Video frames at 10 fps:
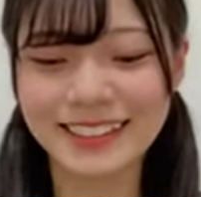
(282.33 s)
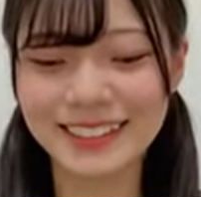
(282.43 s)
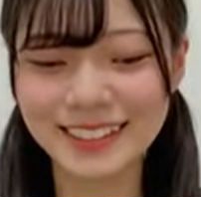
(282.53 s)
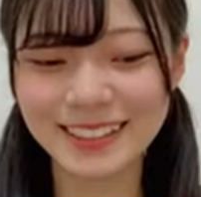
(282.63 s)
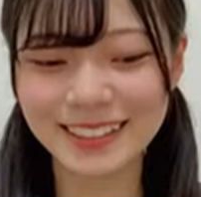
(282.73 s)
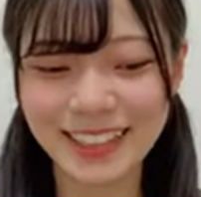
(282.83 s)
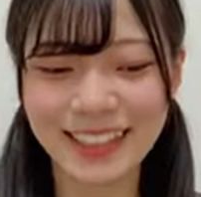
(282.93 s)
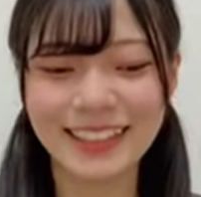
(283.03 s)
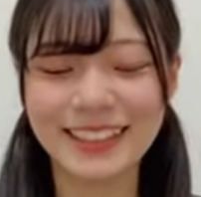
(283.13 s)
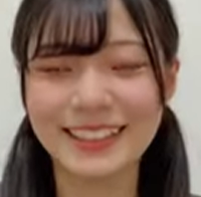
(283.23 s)
うちょっと
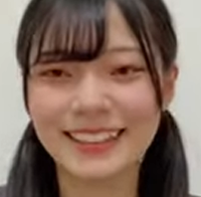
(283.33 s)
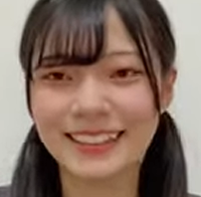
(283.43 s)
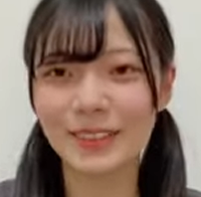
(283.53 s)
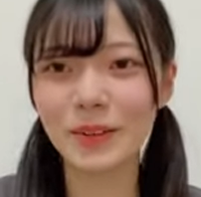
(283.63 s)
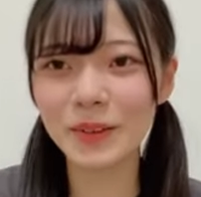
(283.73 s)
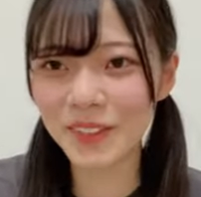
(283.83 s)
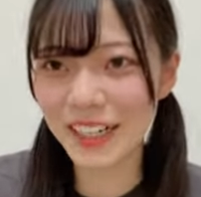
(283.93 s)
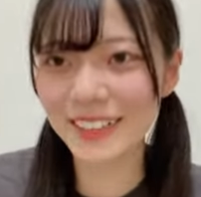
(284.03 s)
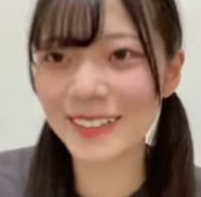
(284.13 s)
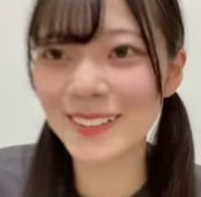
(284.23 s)
さ候補が
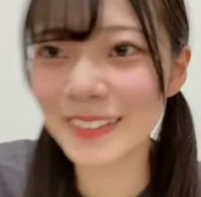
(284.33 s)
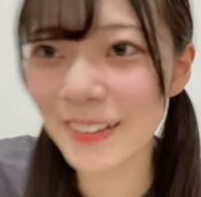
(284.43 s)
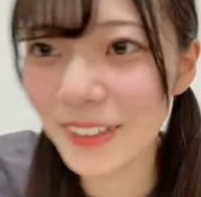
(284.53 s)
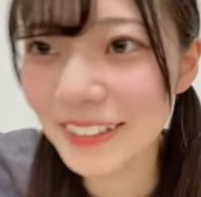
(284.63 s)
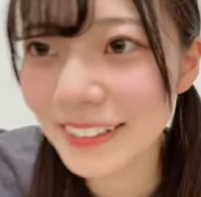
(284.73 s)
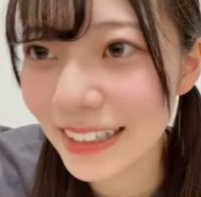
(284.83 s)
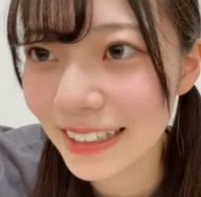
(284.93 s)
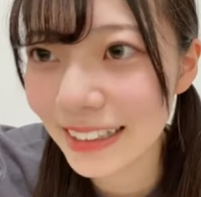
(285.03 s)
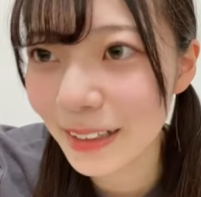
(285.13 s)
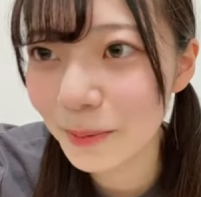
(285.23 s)
いろいろ出まくって
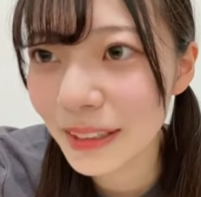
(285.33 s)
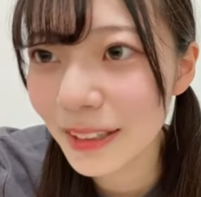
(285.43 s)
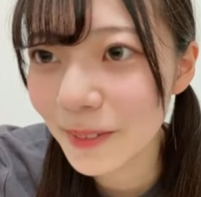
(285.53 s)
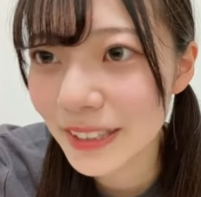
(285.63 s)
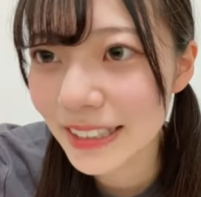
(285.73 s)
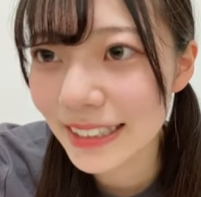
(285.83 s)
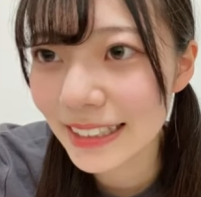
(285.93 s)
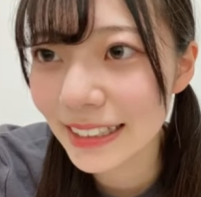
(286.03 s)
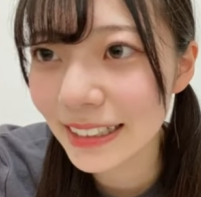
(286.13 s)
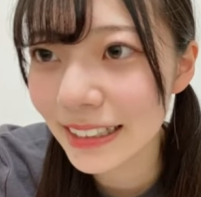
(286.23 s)
きた待ってました
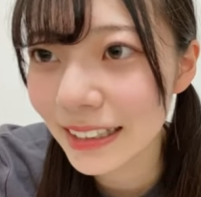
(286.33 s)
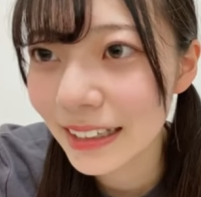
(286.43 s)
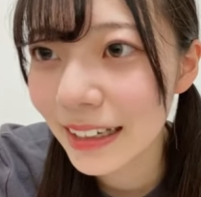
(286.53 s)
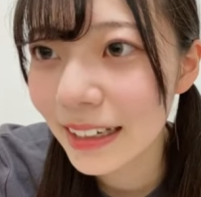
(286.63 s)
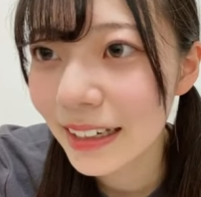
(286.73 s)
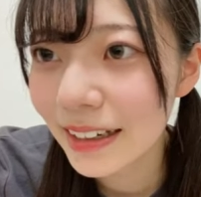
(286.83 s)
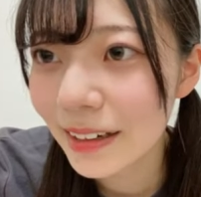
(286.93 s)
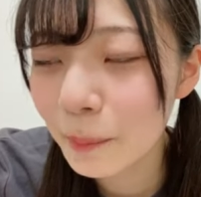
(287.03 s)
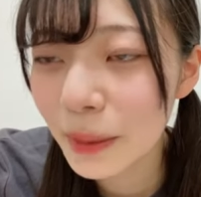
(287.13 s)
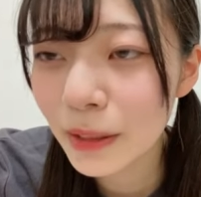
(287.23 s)
新学期
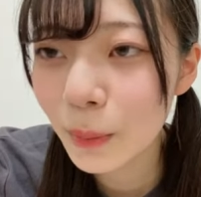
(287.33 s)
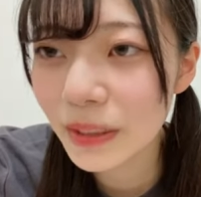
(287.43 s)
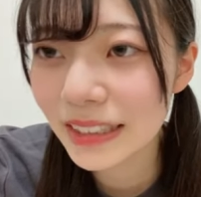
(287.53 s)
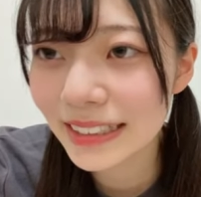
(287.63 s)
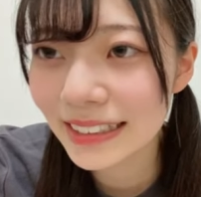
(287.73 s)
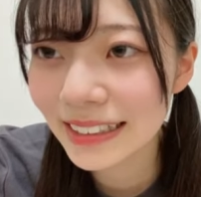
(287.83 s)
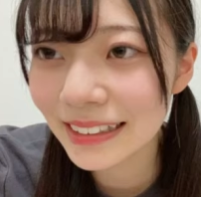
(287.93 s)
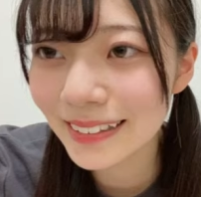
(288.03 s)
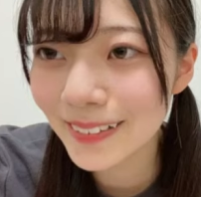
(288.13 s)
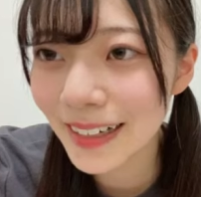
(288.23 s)
あ待ってました新学
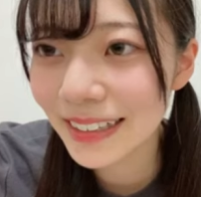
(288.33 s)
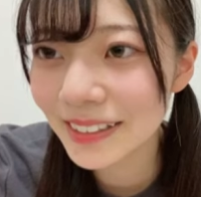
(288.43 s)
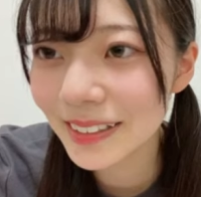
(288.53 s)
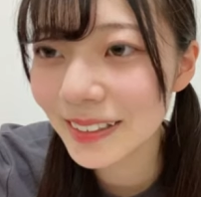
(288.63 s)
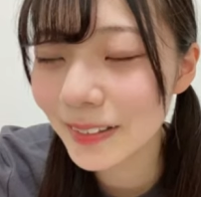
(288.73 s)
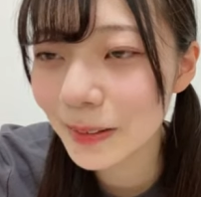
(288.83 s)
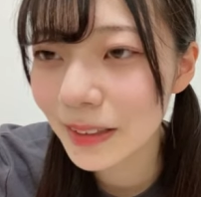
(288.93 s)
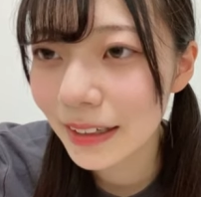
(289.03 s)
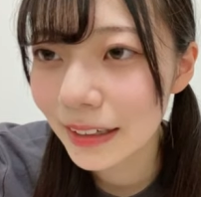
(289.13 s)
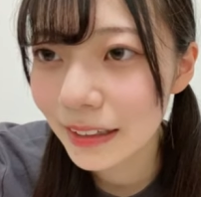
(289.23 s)
期はちょっと
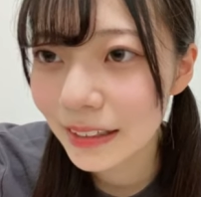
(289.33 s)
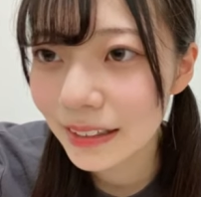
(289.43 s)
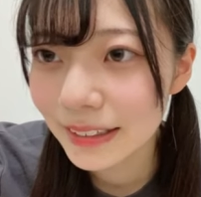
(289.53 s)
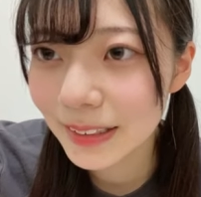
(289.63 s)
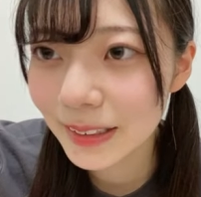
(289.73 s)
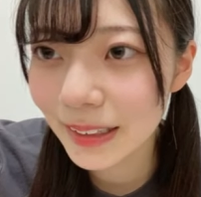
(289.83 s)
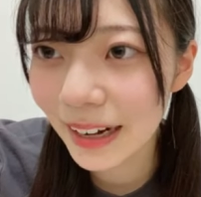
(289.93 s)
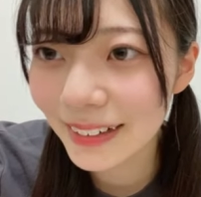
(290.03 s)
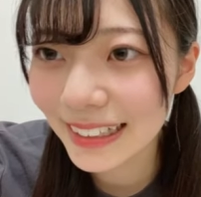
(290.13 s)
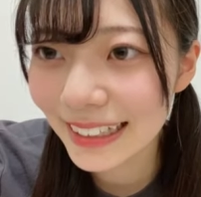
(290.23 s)
ちょっと
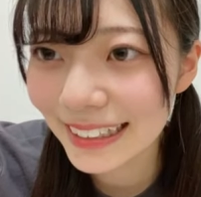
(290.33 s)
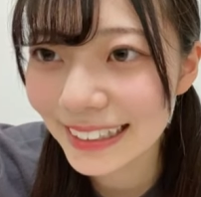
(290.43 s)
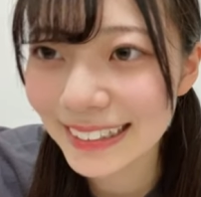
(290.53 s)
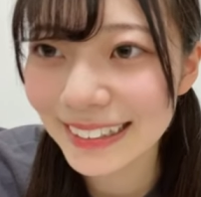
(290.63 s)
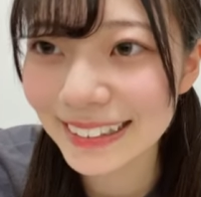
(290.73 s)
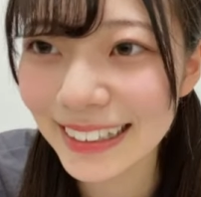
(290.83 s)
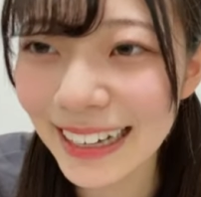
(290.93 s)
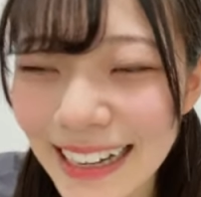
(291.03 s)
合わない気がする